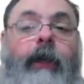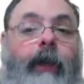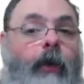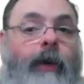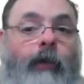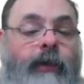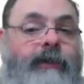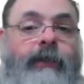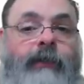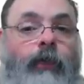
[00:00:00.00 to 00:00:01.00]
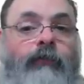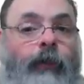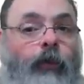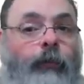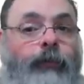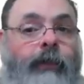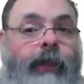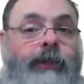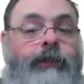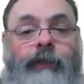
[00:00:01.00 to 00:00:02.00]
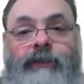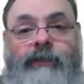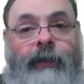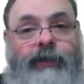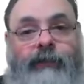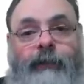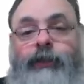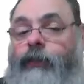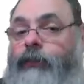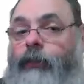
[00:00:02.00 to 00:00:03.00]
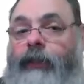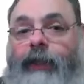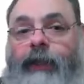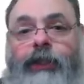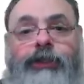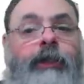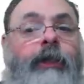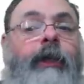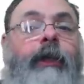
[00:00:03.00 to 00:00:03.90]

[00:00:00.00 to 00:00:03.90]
é uma coisa que tem um valor muito grande, então eles imediatamente com a teoria crítica